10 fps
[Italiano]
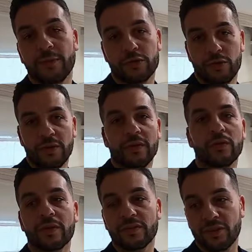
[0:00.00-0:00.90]
posso
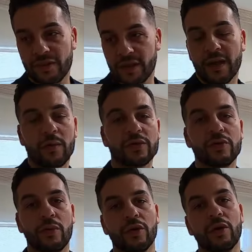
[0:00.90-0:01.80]
addirittura gestirla in
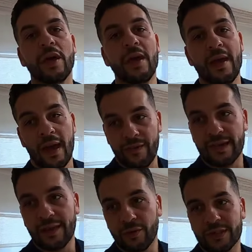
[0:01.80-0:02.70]
questo modo,
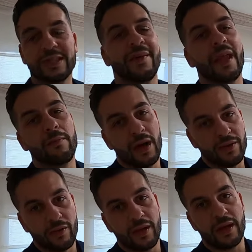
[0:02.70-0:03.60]
evitando che si veda il
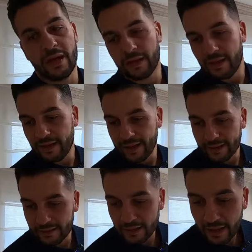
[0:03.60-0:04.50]
bagno dalla
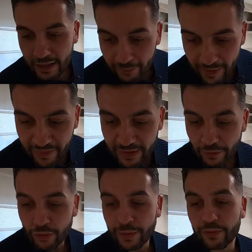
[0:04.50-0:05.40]
dinette, ma
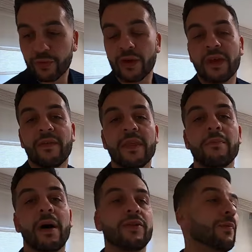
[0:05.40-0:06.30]
evitando soprattutto che chi vada
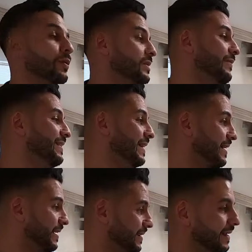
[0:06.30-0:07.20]
in bagno possa
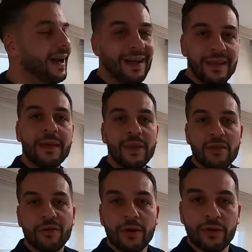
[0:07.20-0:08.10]
vedere la mia
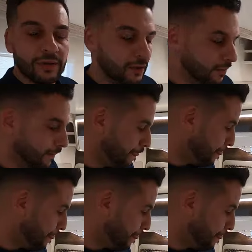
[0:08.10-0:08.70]
zona notte. No?